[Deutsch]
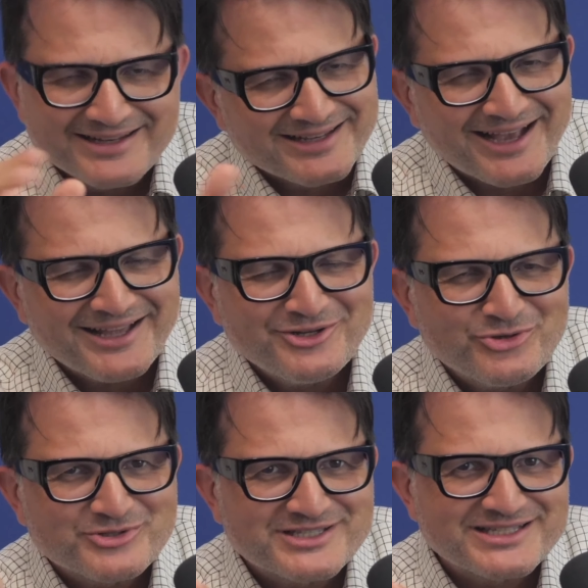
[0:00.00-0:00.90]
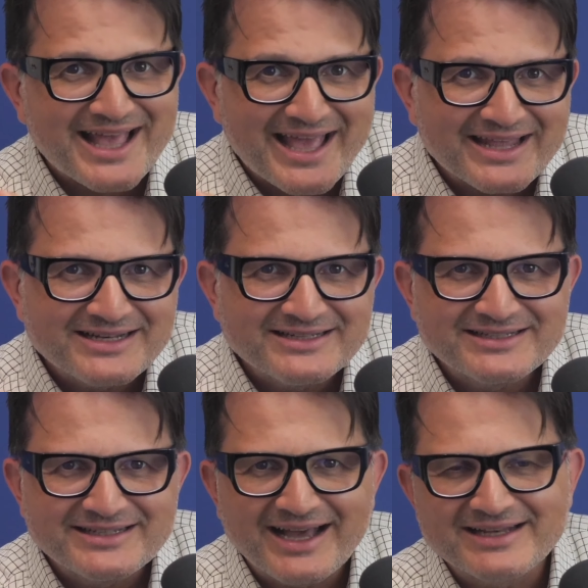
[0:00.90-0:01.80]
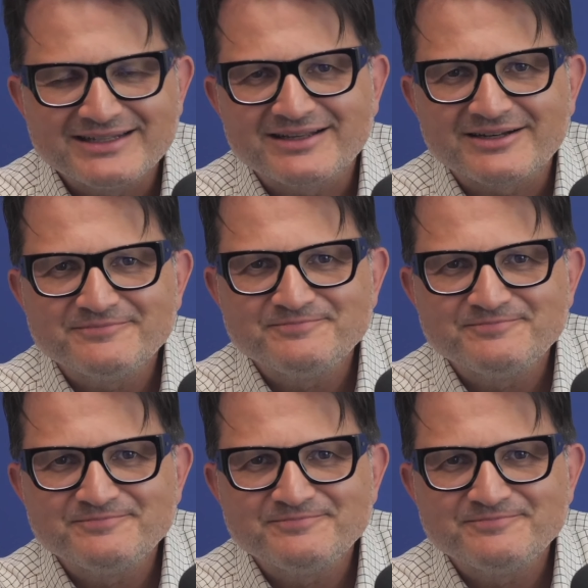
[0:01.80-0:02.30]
die eine Lust ähnelt der anderen.